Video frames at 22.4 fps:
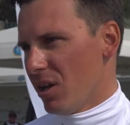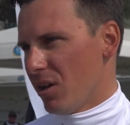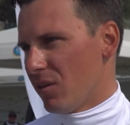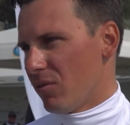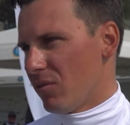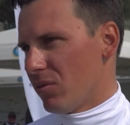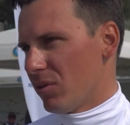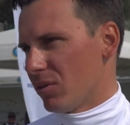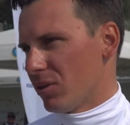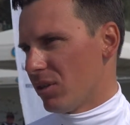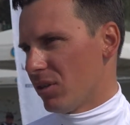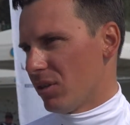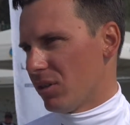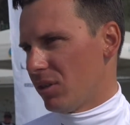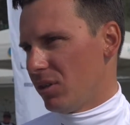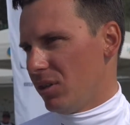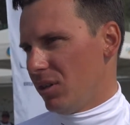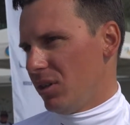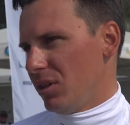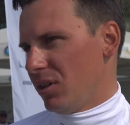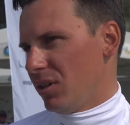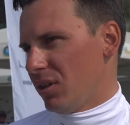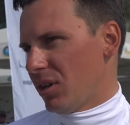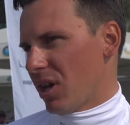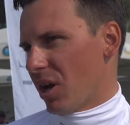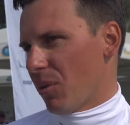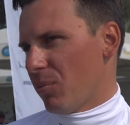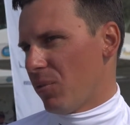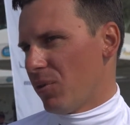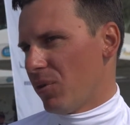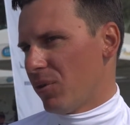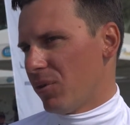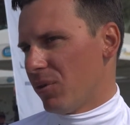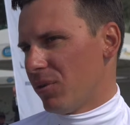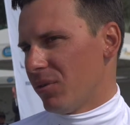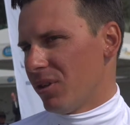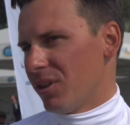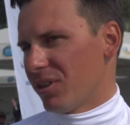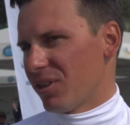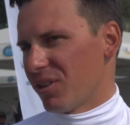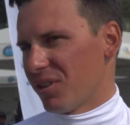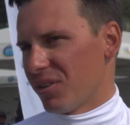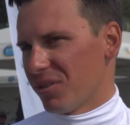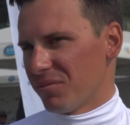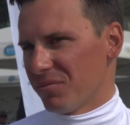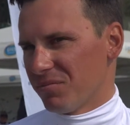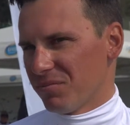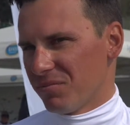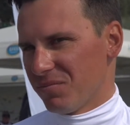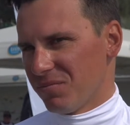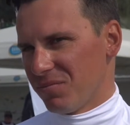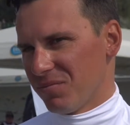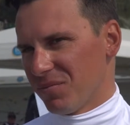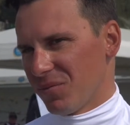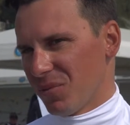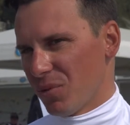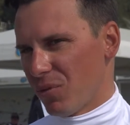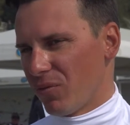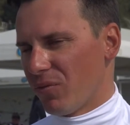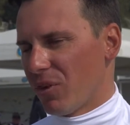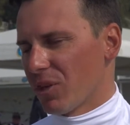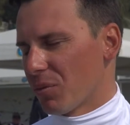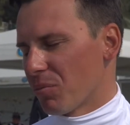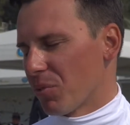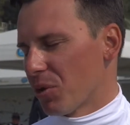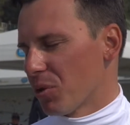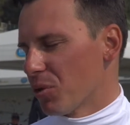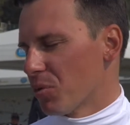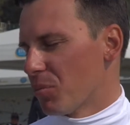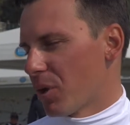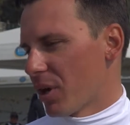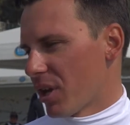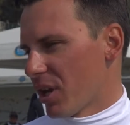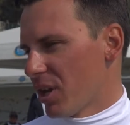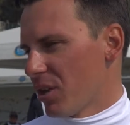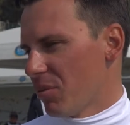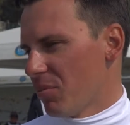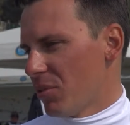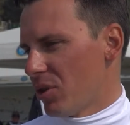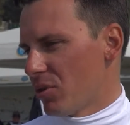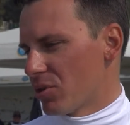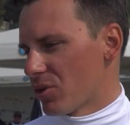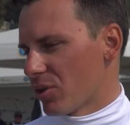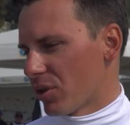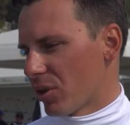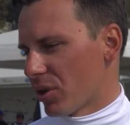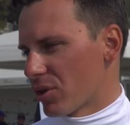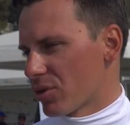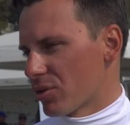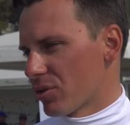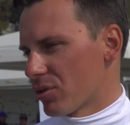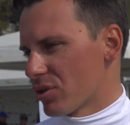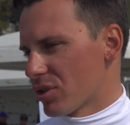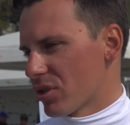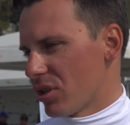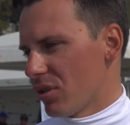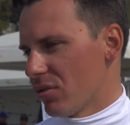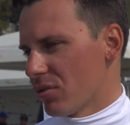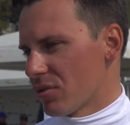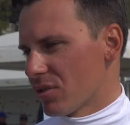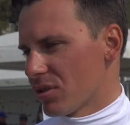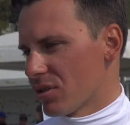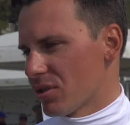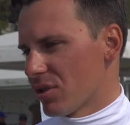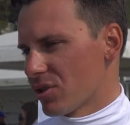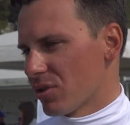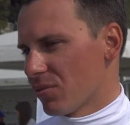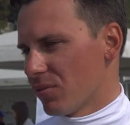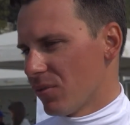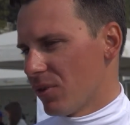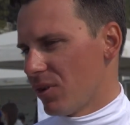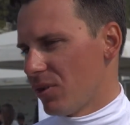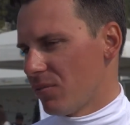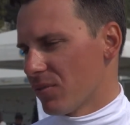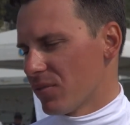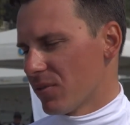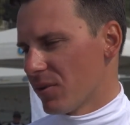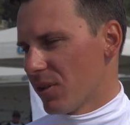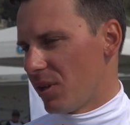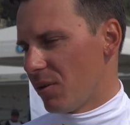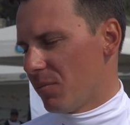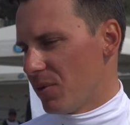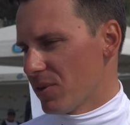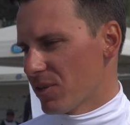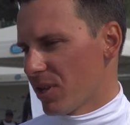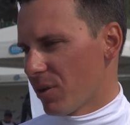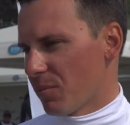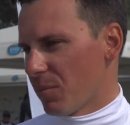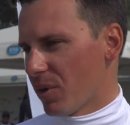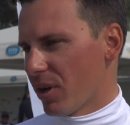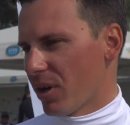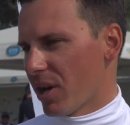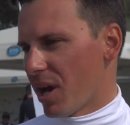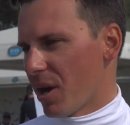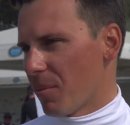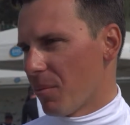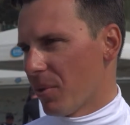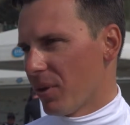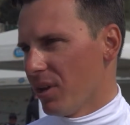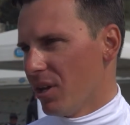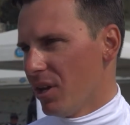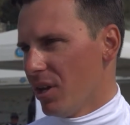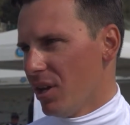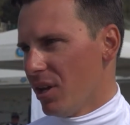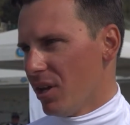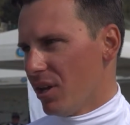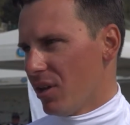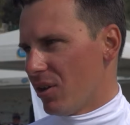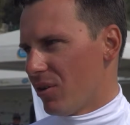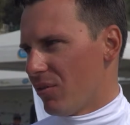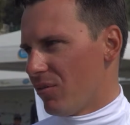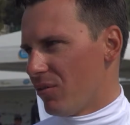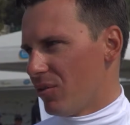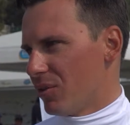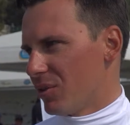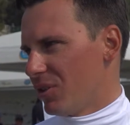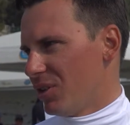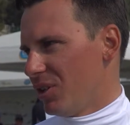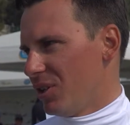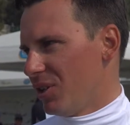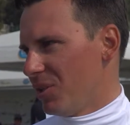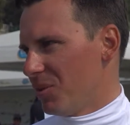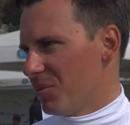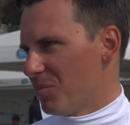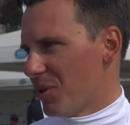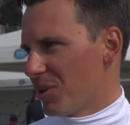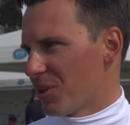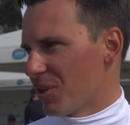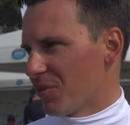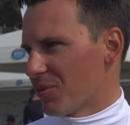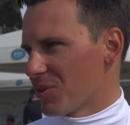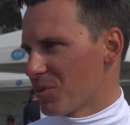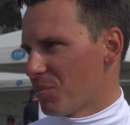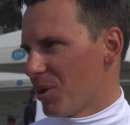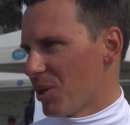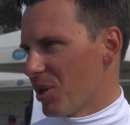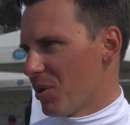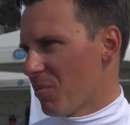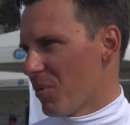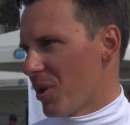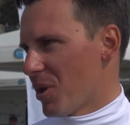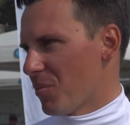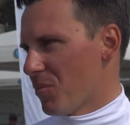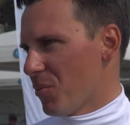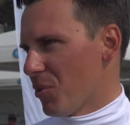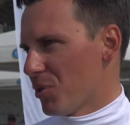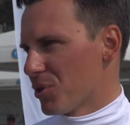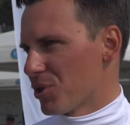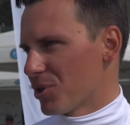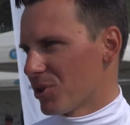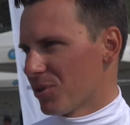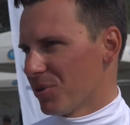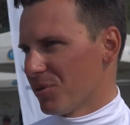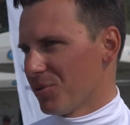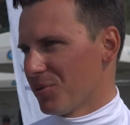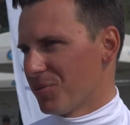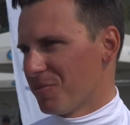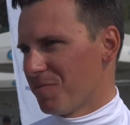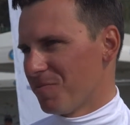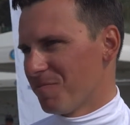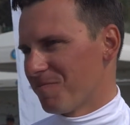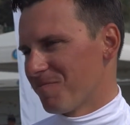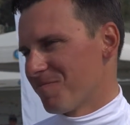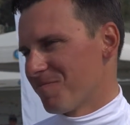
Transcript: Вот. И как бы это ну, в этом году, по крайней мере, очень хорошо складывается с нашей олимпийской программой, вот, и мы это воспринимаем больше, ну,